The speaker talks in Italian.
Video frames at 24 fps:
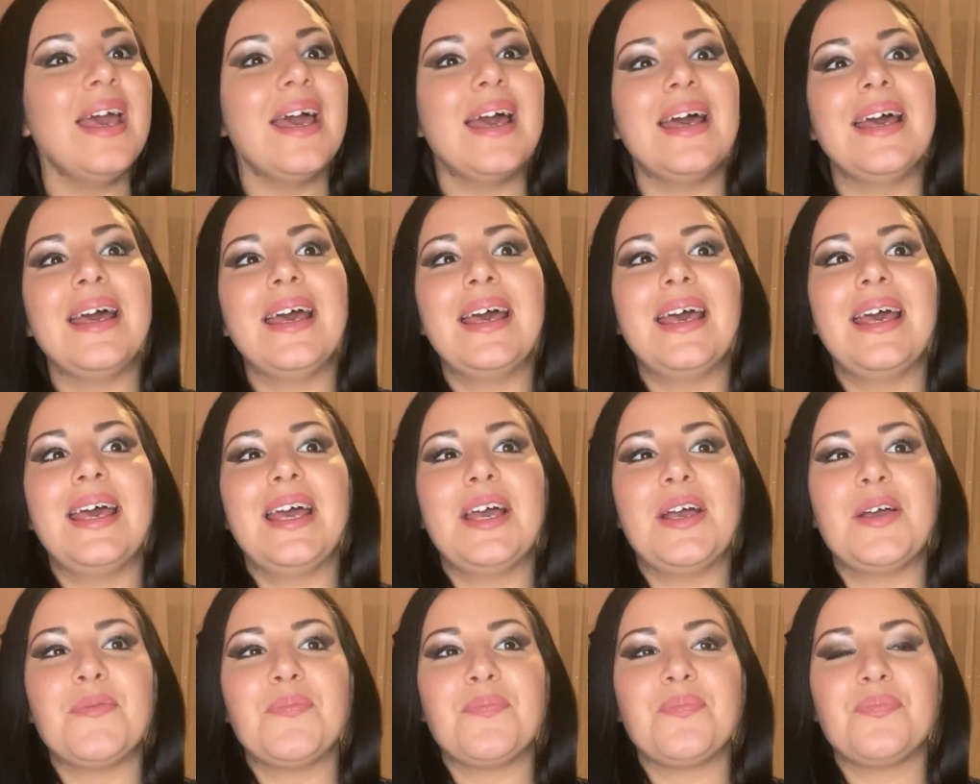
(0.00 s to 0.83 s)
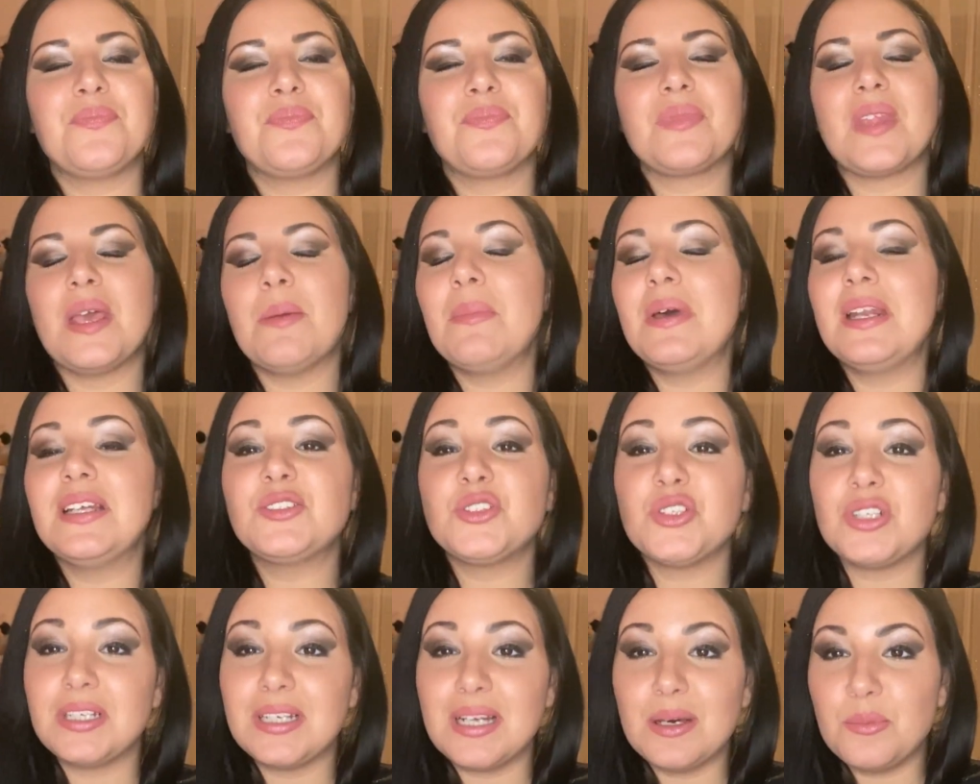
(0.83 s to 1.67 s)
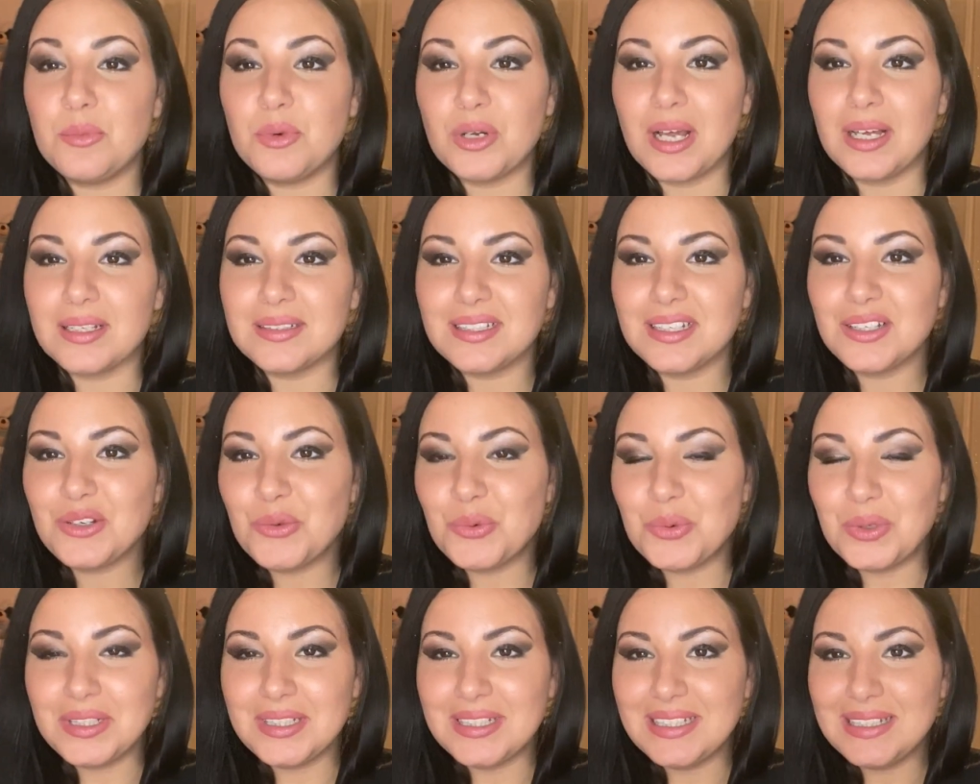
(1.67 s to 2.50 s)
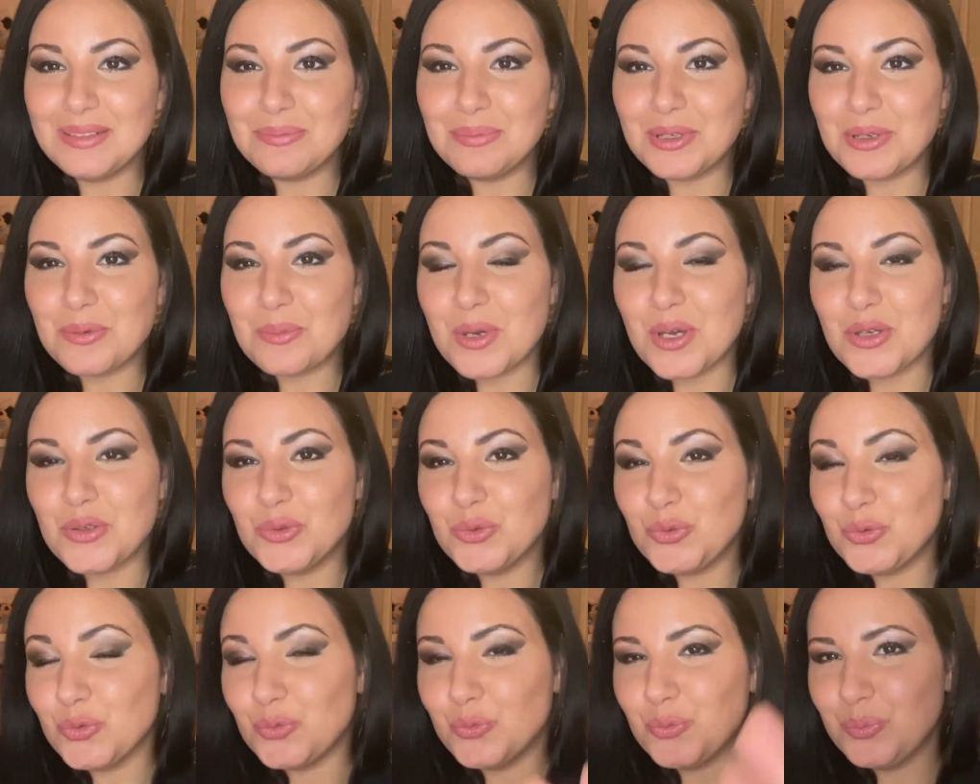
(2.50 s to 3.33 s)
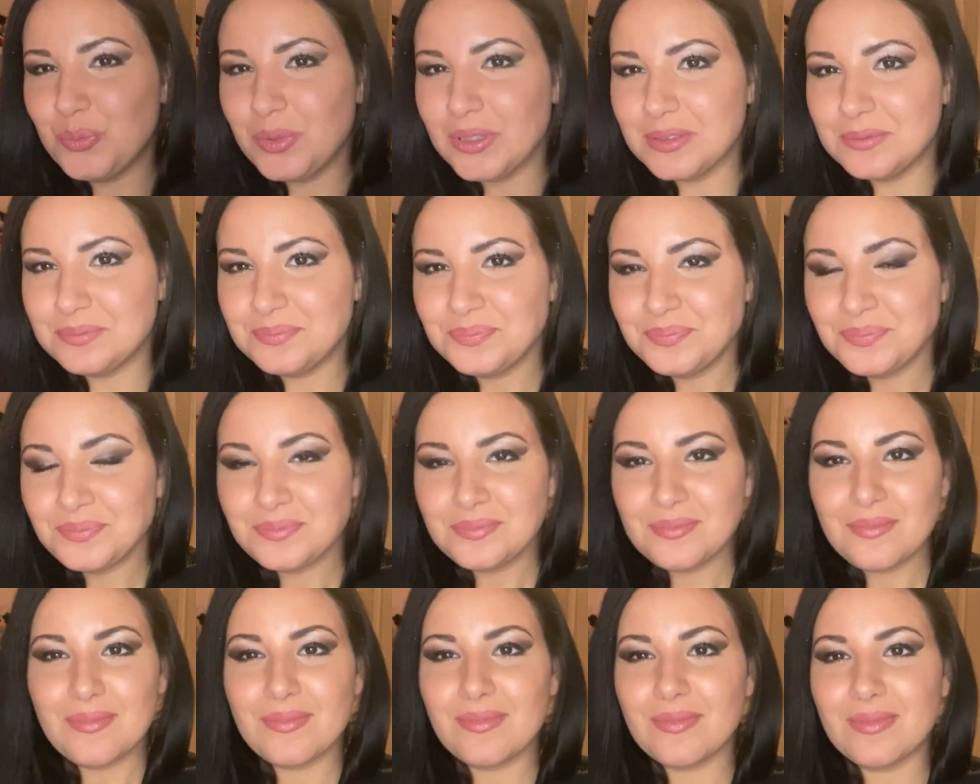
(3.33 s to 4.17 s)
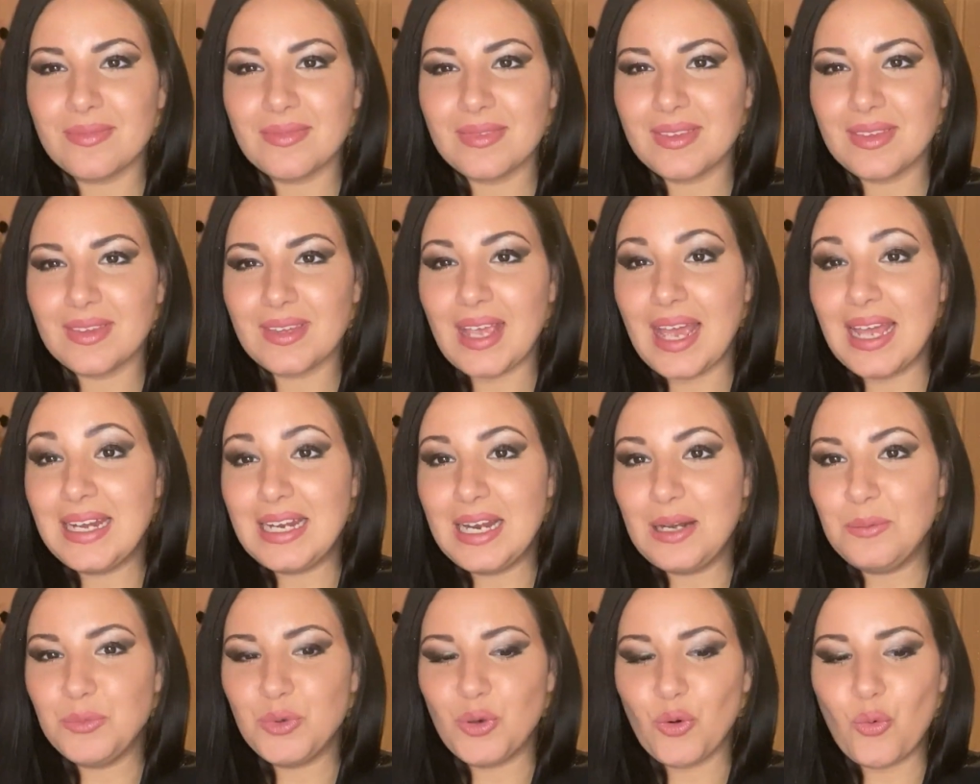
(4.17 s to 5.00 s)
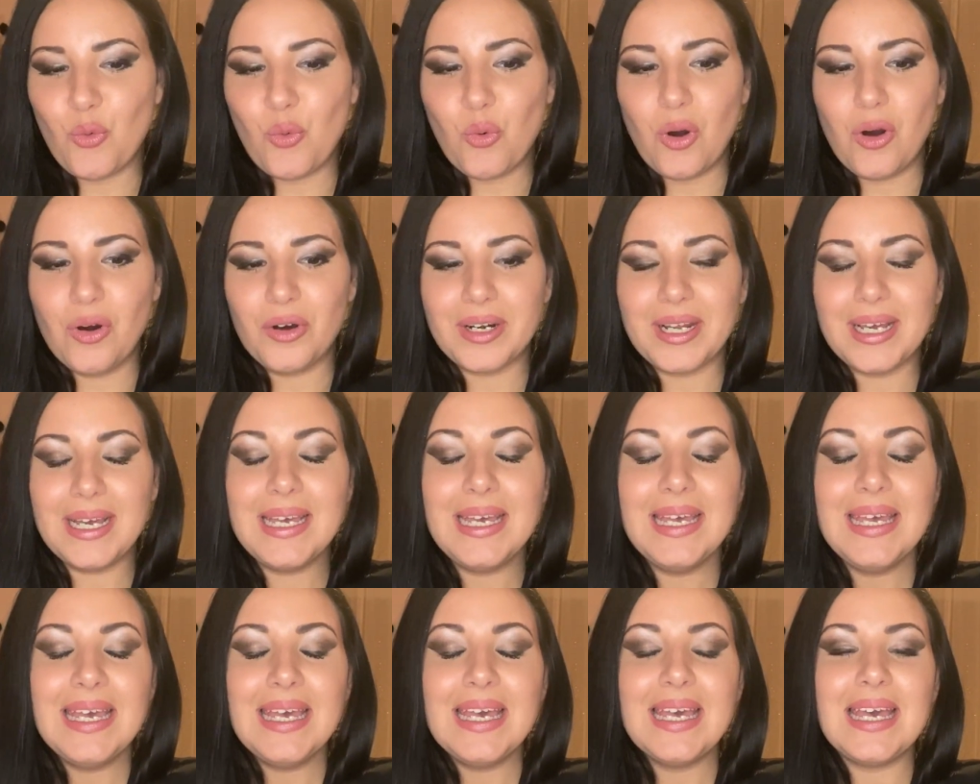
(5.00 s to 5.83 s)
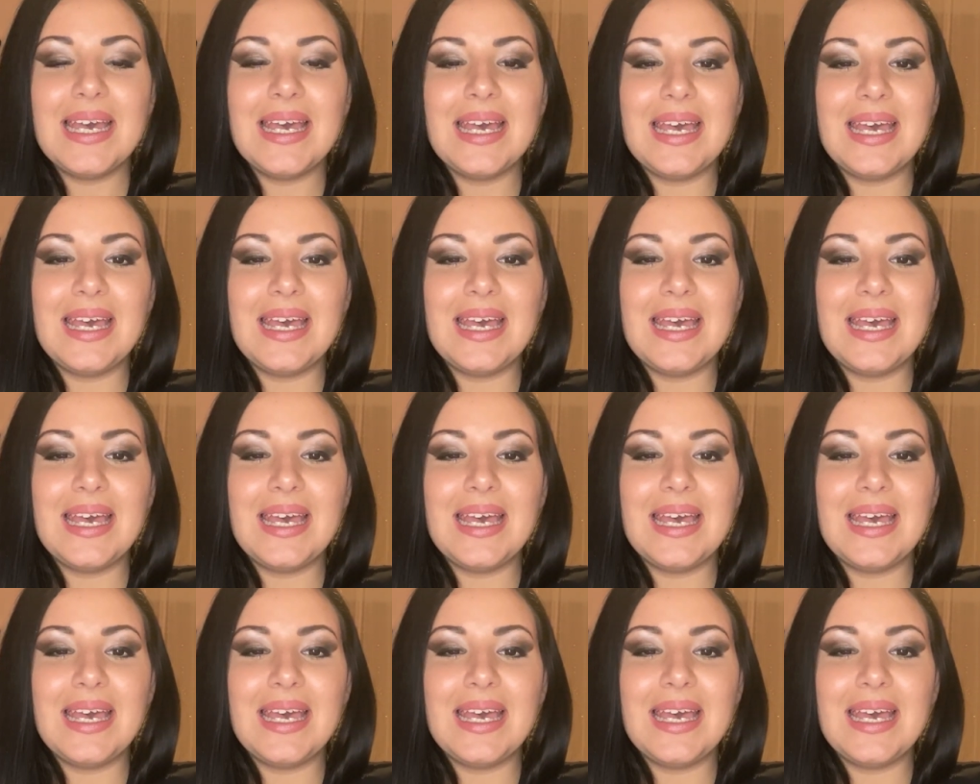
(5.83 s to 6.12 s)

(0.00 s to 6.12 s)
e, ehm, e me ne sono innamorata e quindi per me YouTube mm, è nel mio cuore e,